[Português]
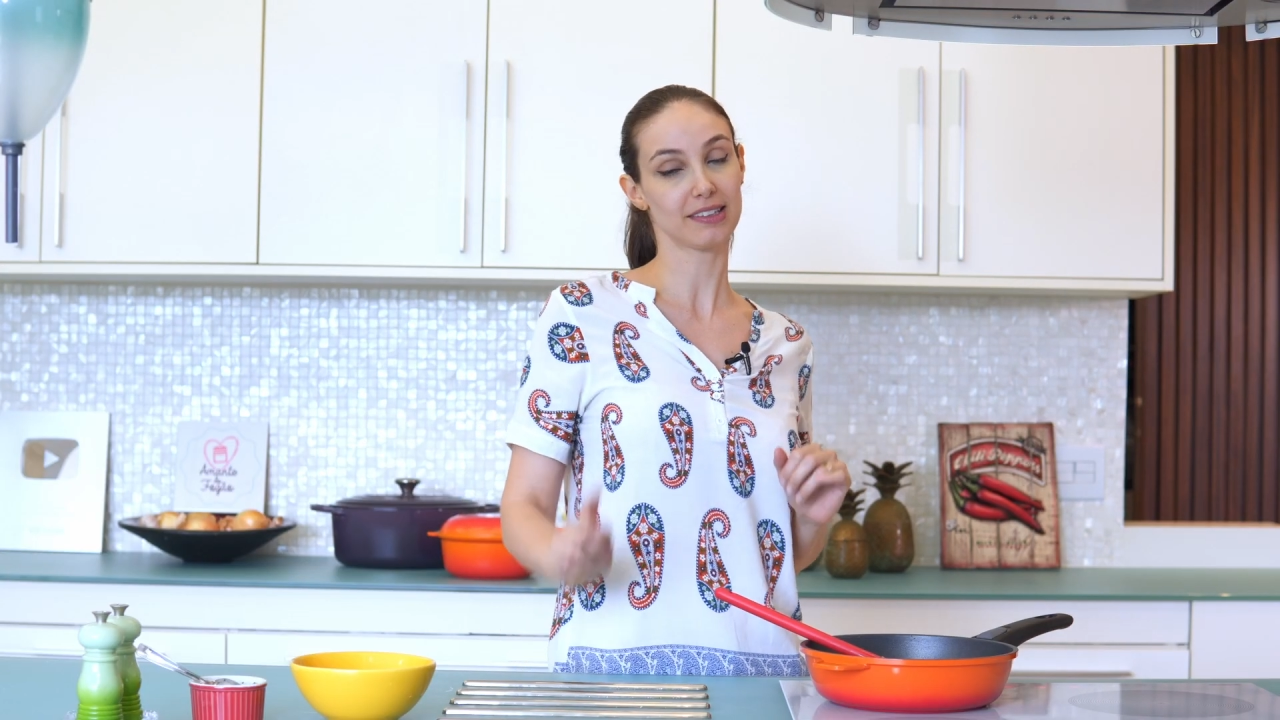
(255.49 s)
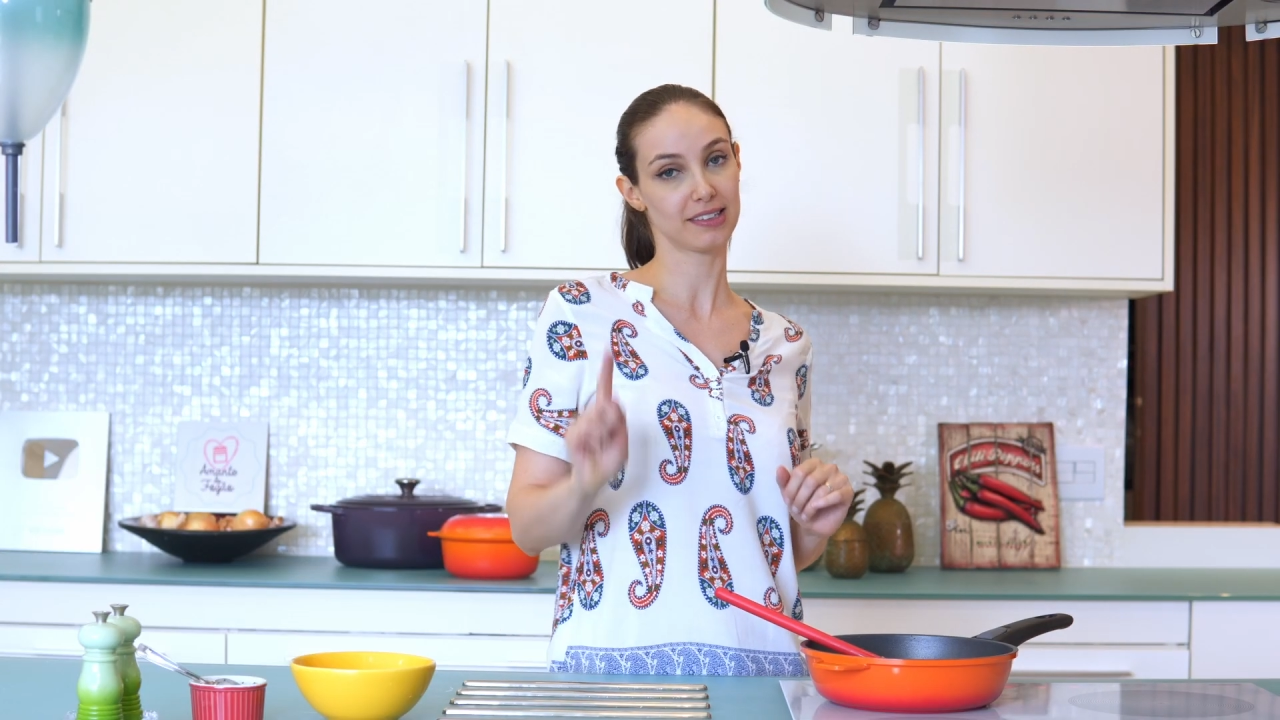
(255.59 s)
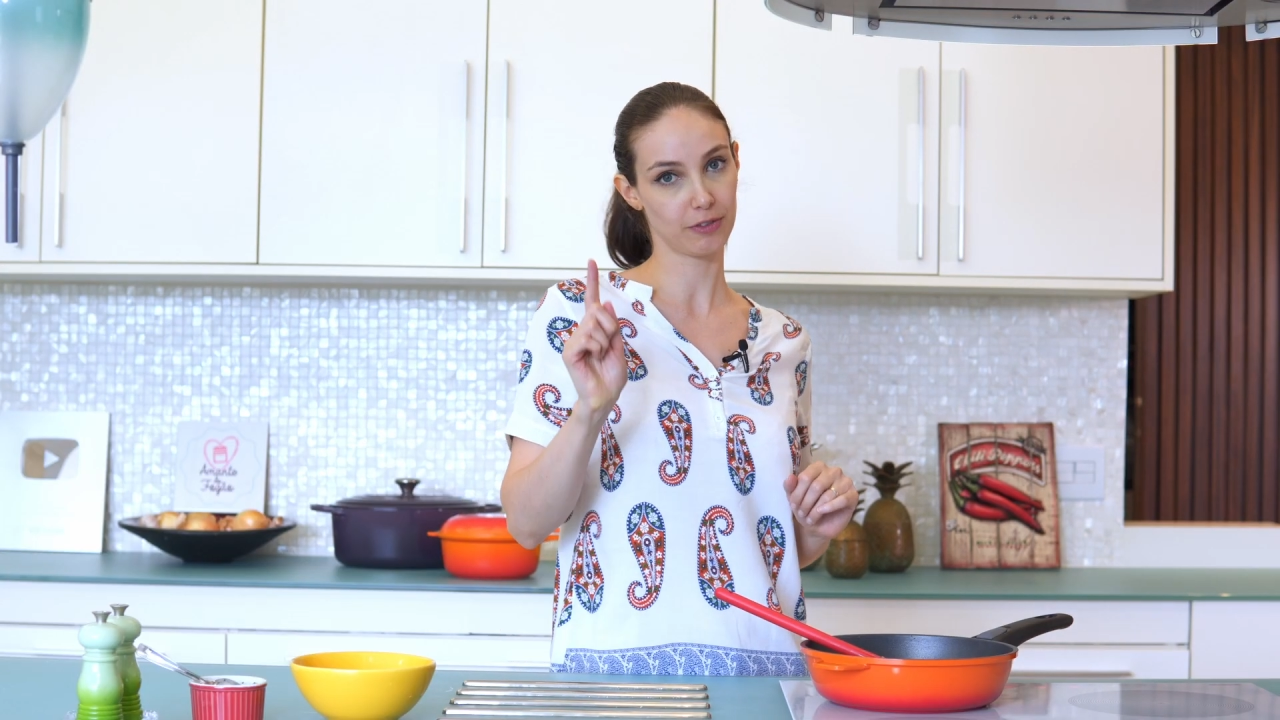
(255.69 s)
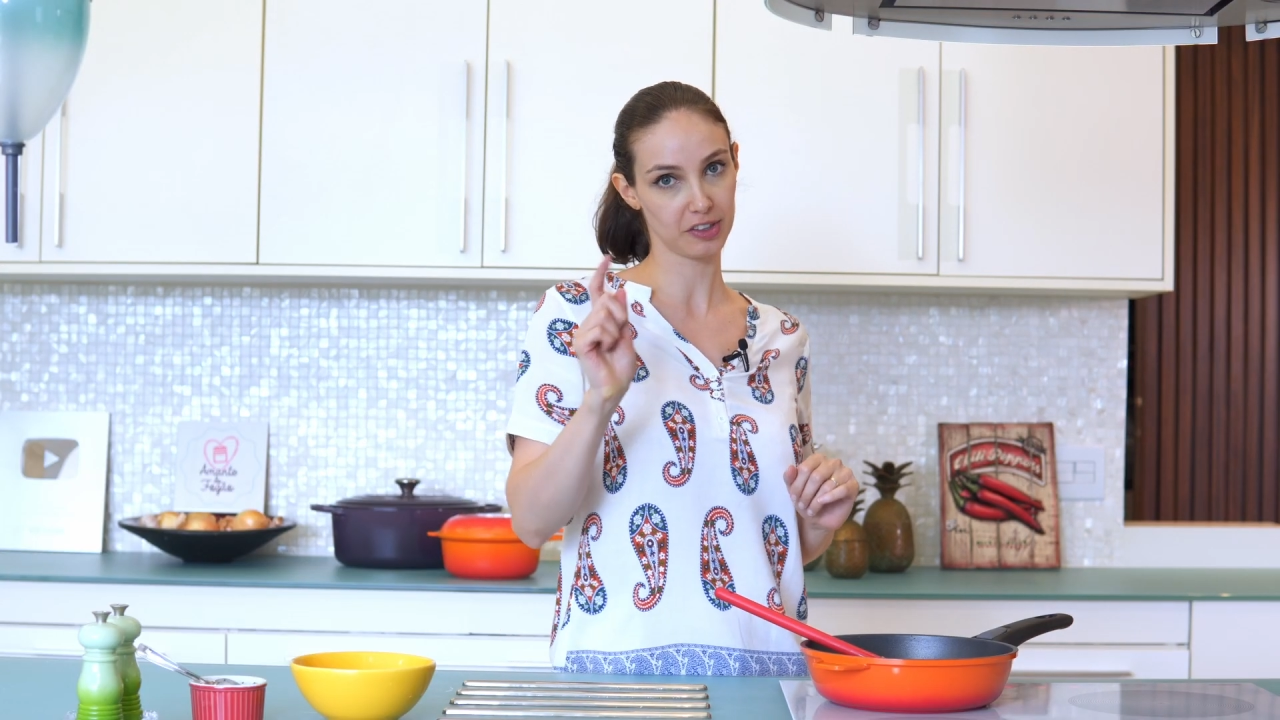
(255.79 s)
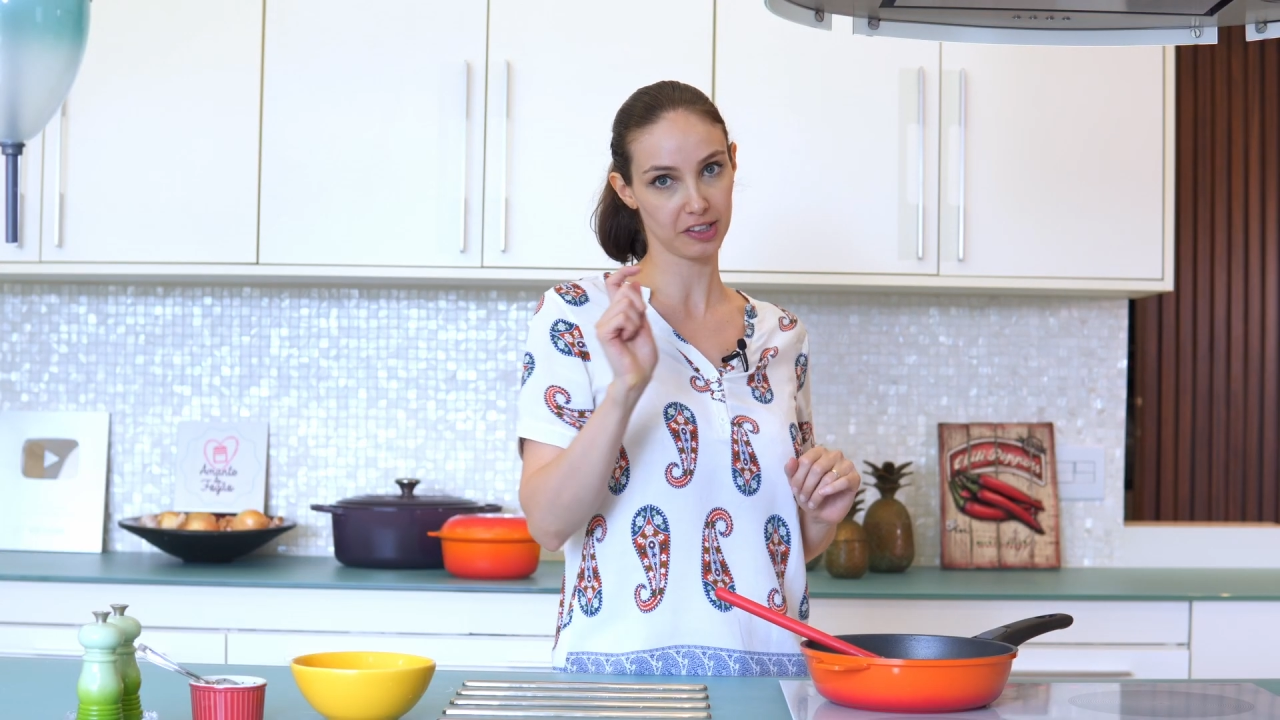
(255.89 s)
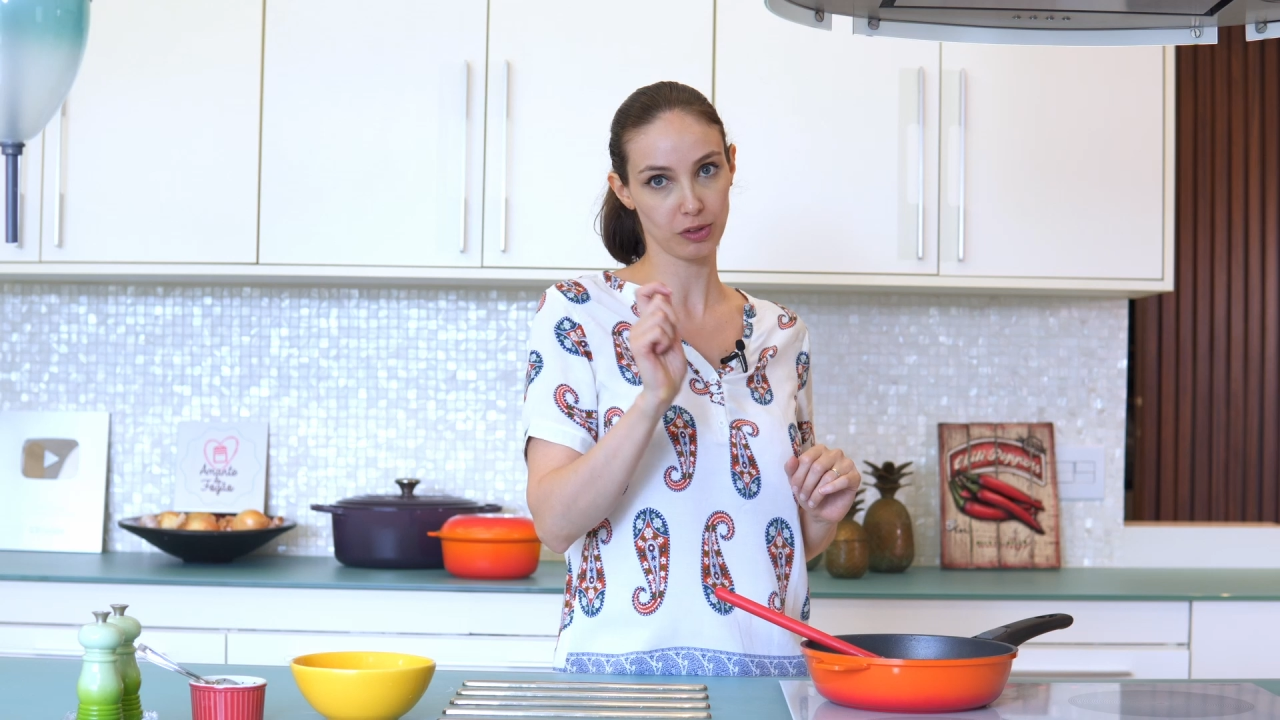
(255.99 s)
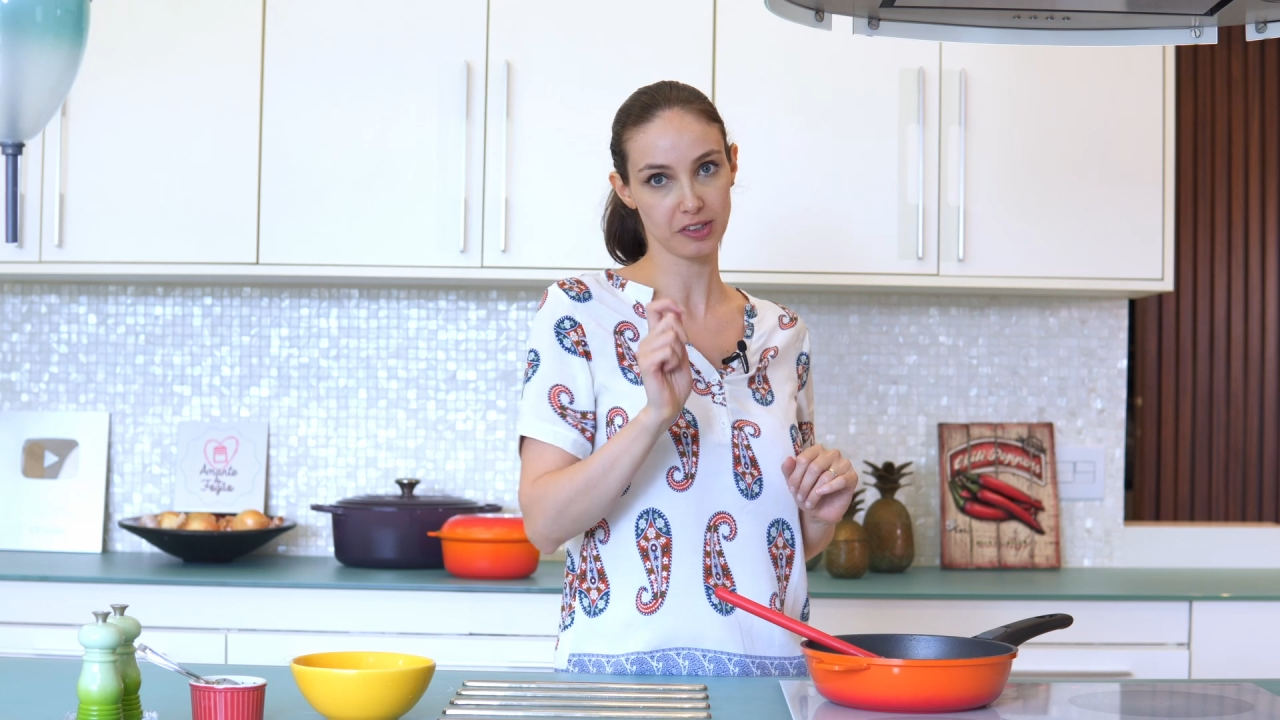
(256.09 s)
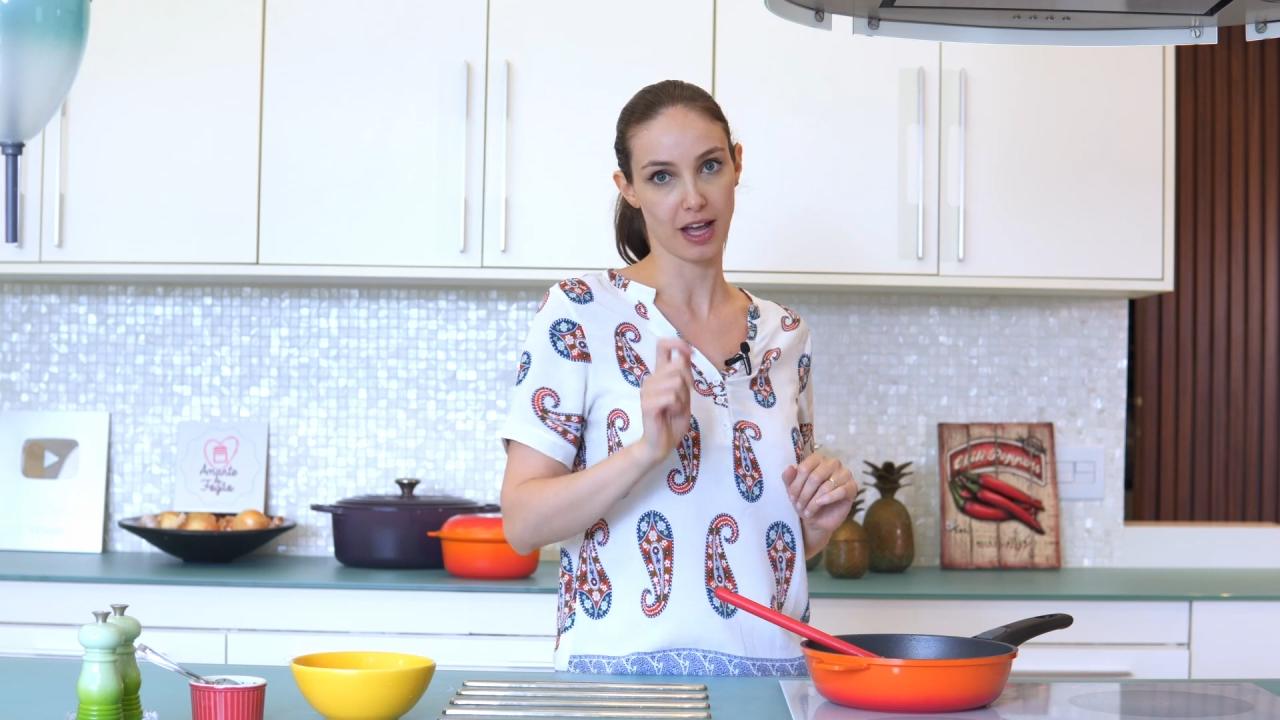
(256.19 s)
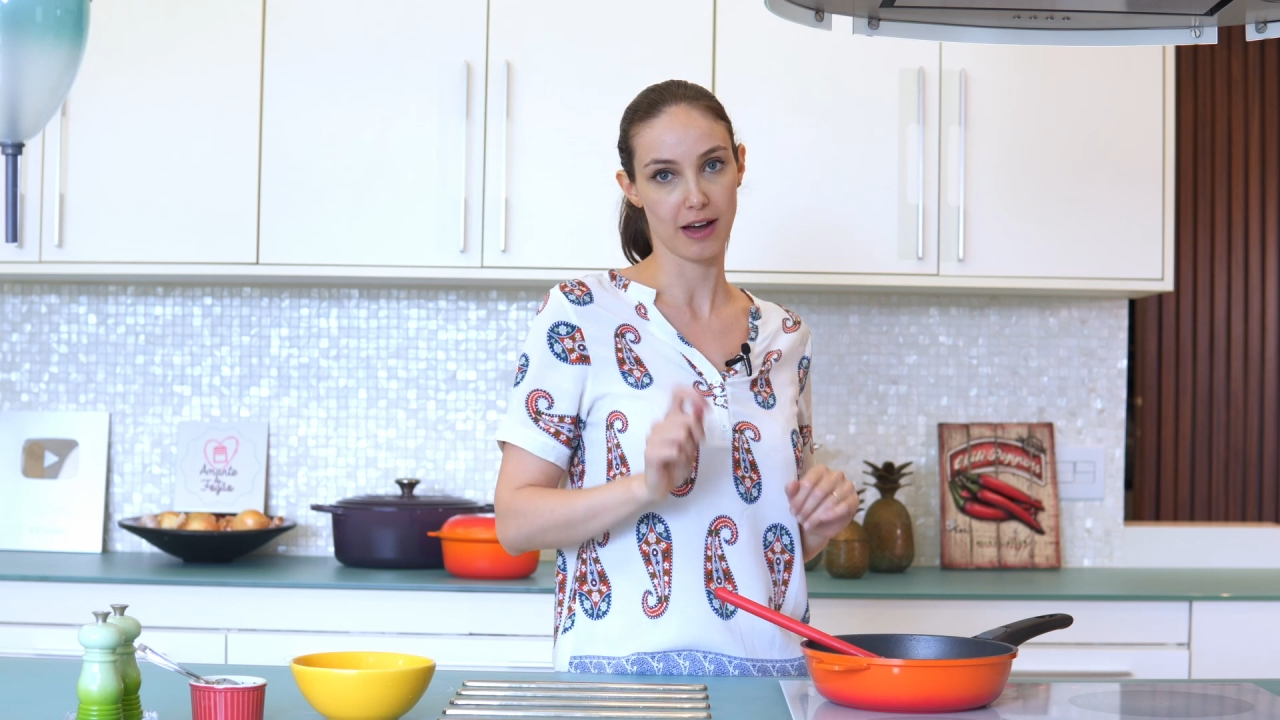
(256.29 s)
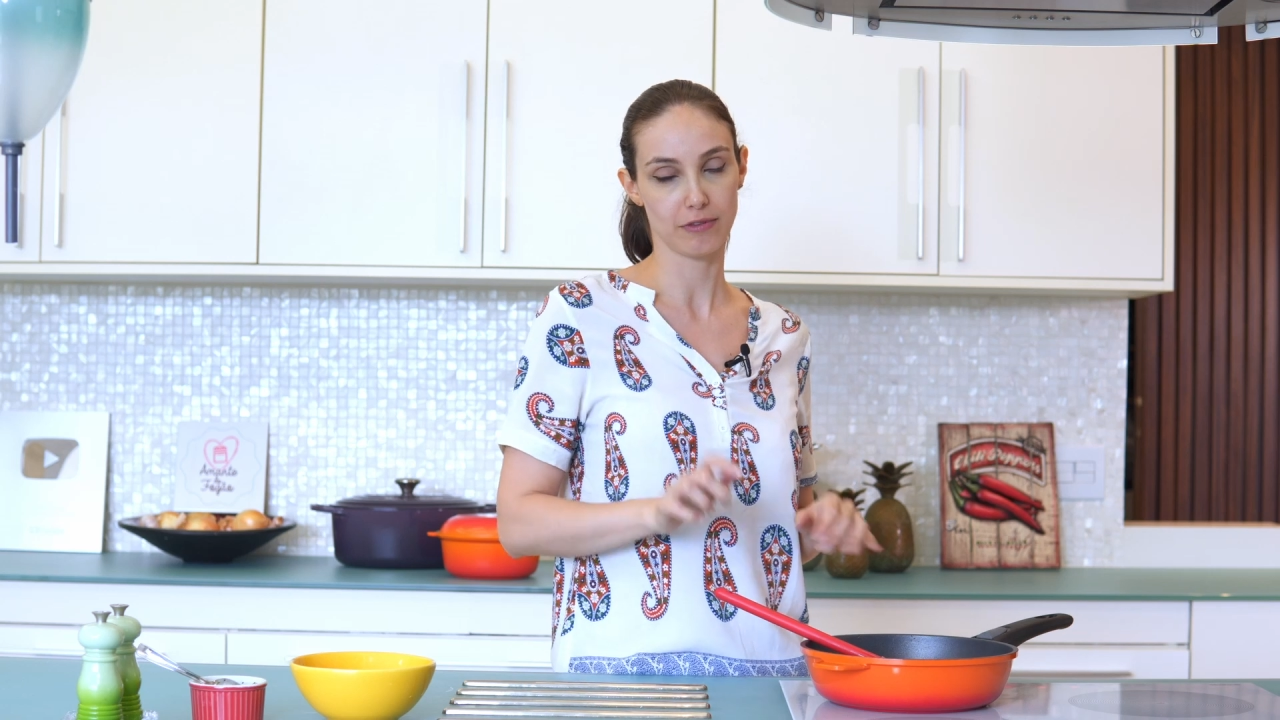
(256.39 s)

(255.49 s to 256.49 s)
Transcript: se você gostar.